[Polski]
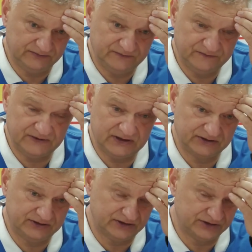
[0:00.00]

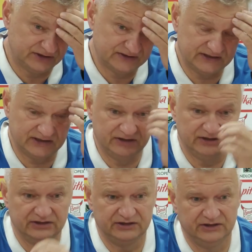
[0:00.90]
fakt też jest taki
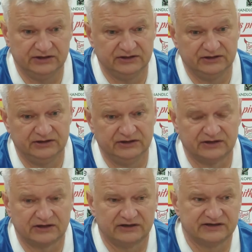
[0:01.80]
i, i
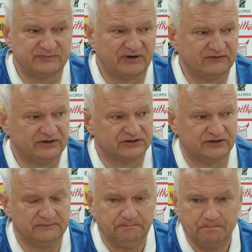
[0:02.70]
taka jest prawda, że